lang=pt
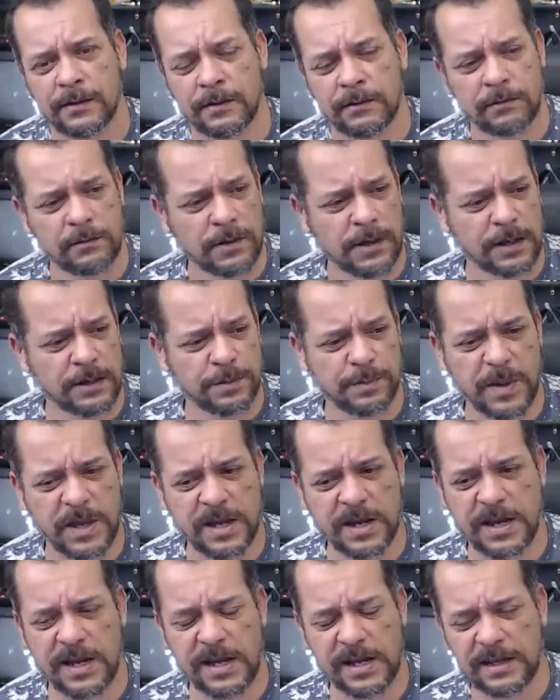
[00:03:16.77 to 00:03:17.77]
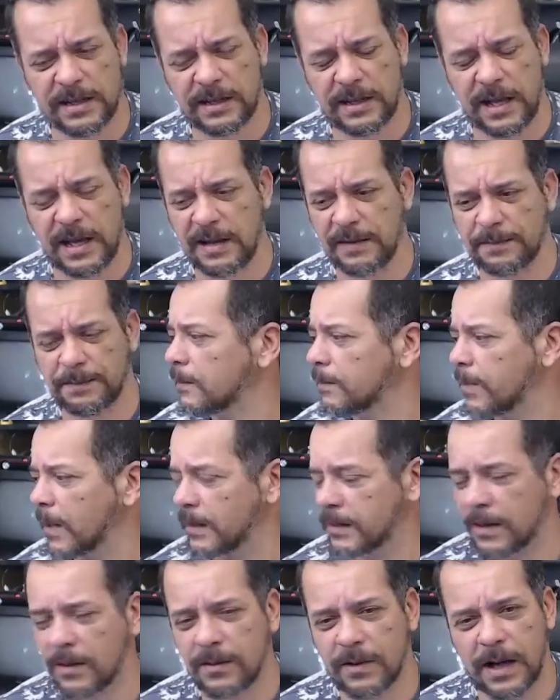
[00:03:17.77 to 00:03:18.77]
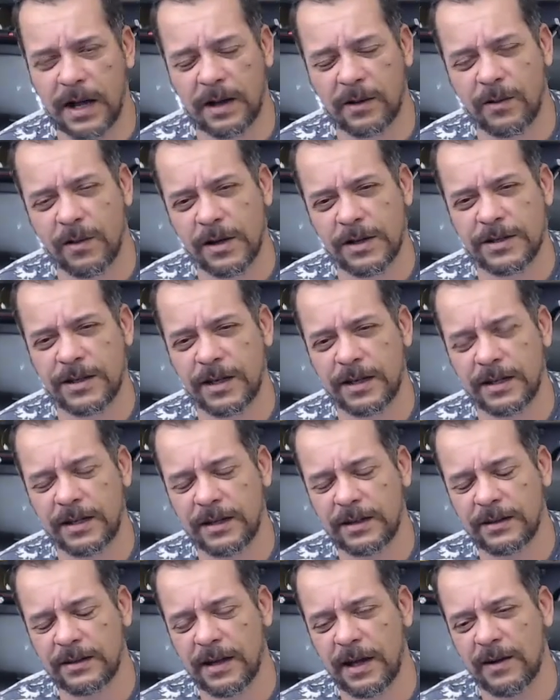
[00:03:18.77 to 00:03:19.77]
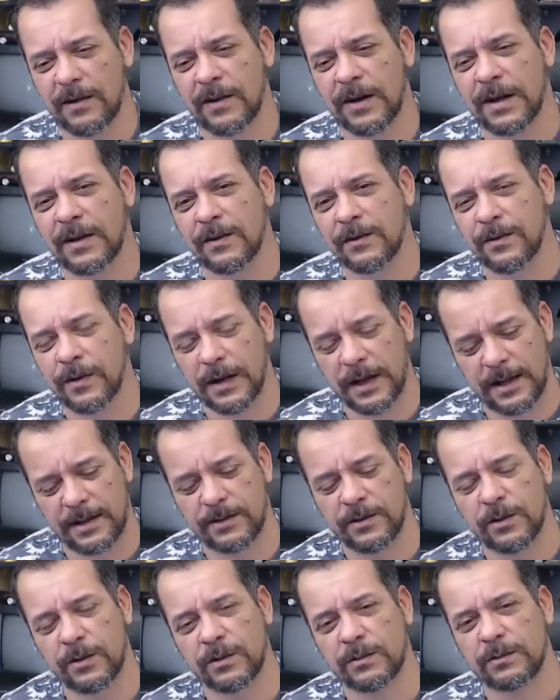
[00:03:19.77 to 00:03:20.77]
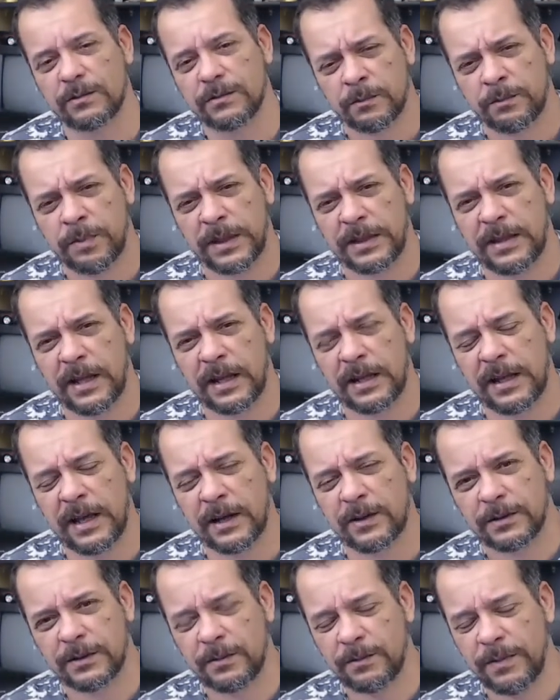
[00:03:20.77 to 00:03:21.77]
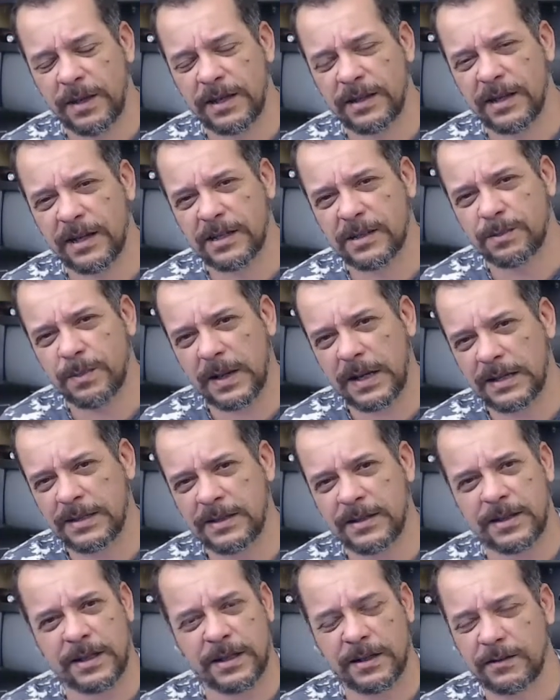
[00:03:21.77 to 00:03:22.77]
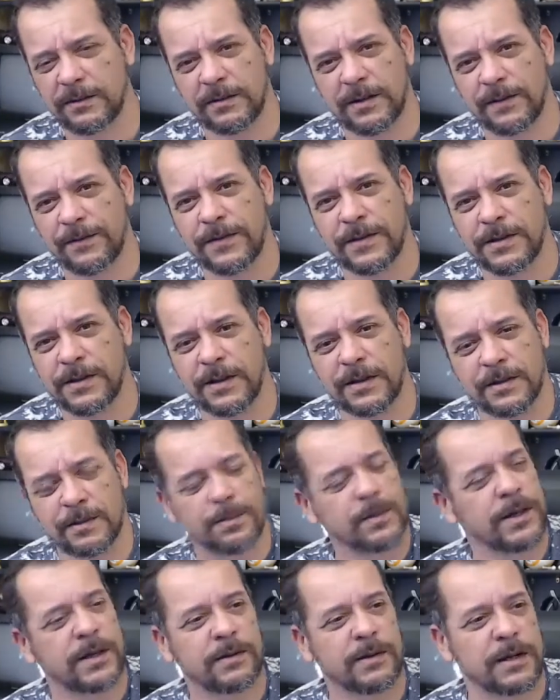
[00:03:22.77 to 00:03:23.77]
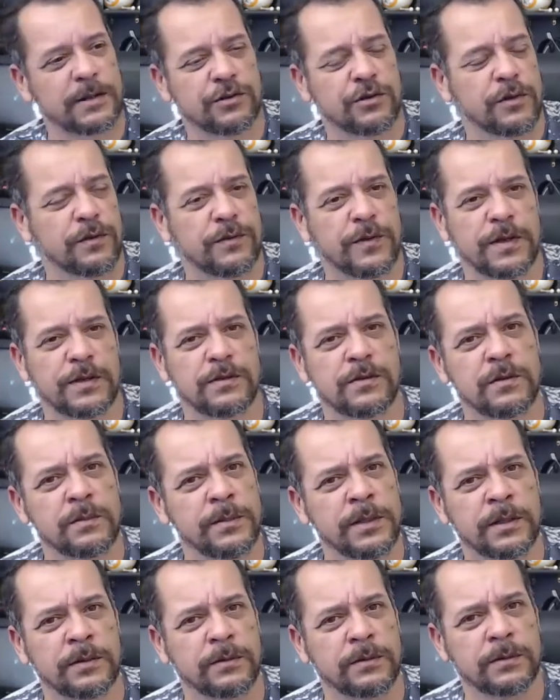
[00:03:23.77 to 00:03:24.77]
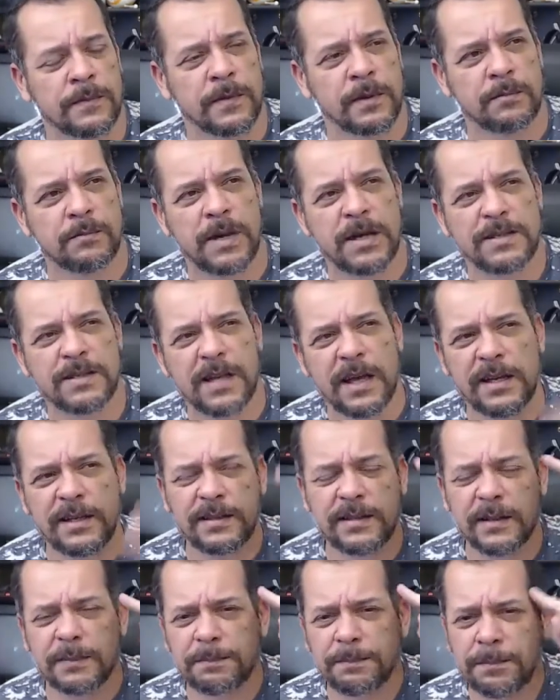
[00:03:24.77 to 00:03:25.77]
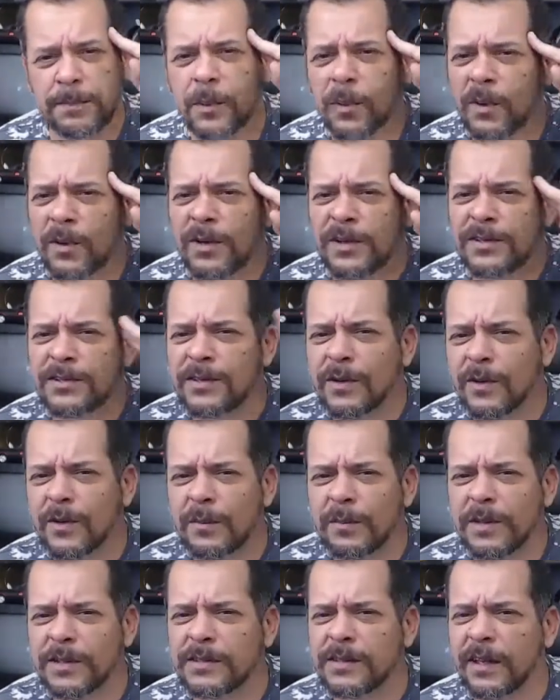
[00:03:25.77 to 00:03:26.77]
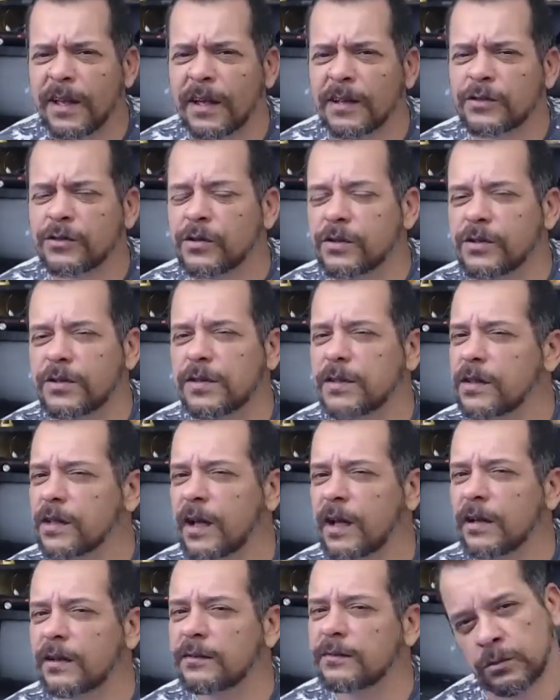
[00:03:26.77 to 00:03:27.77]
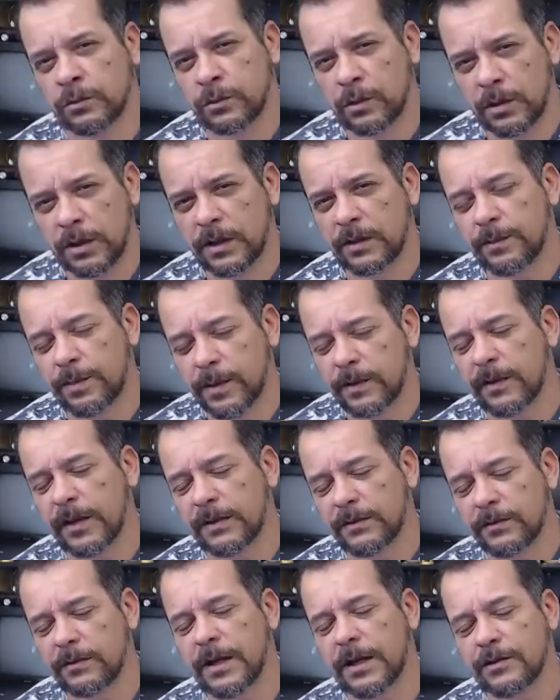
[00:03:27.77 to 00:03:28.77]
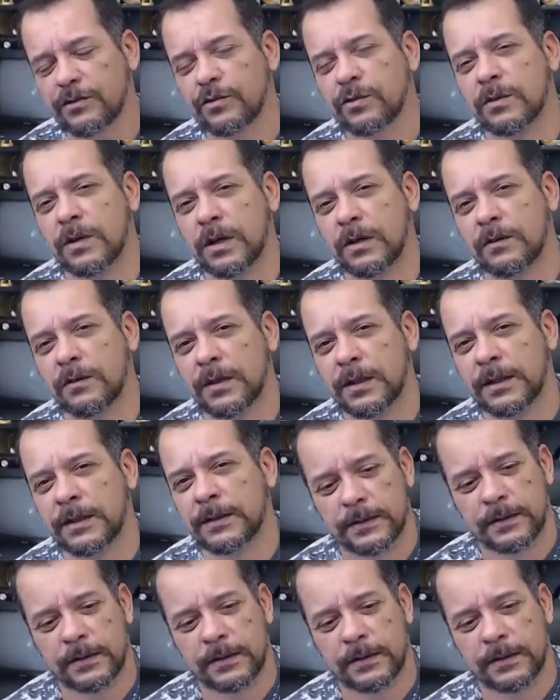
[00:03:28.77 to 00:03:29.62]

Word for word: Nunca esperei ele lá pra dar um cagote ali e na hora eu vou lá e dou um peteleco no meio das partes dele. Nunca fiz isso, por que o cachorro fez isso comigo? Mas aí depois eu comecei a raciocinar. Tô olhando pelo lado do cachorro agora.